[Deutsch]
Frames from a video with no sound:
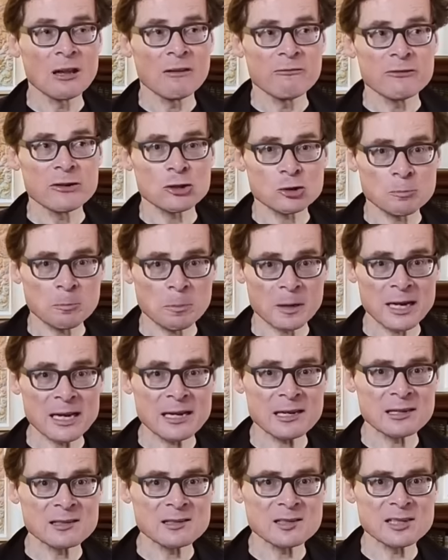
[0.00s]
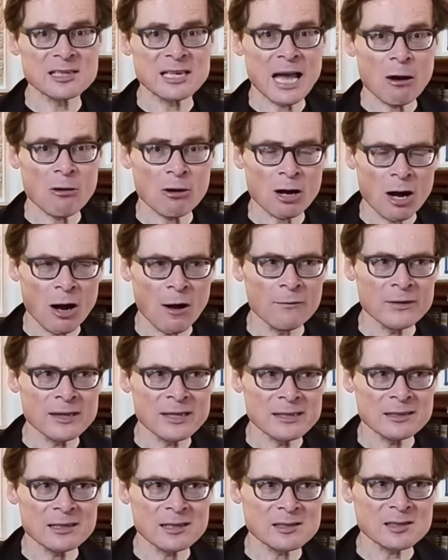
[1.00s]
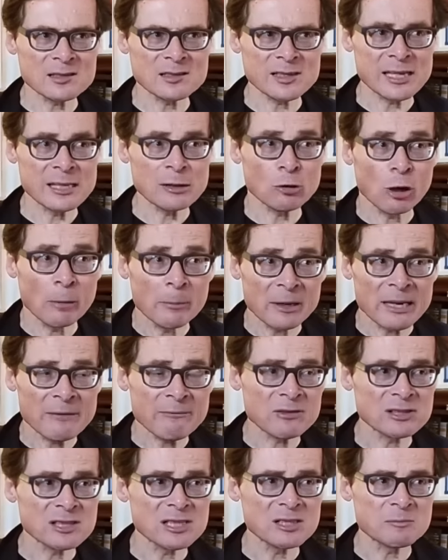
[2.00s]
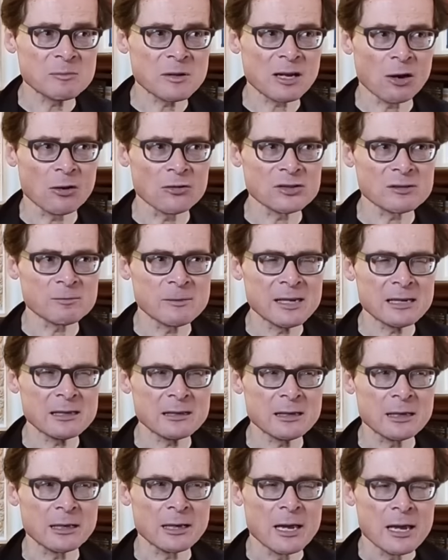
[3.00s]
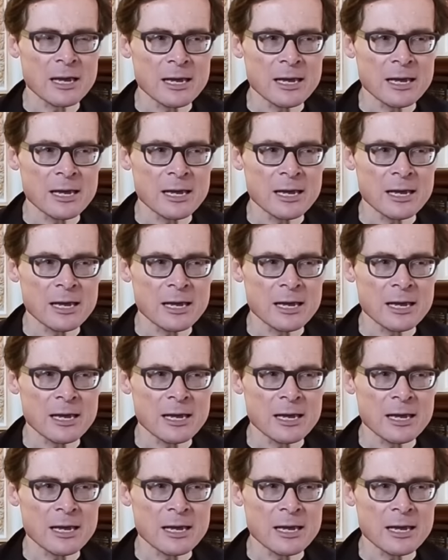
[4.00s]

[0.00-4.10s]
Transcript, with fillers: wir sprechen sie auch an in dieser Sendung, aber etwas ist mir ganz wichtig.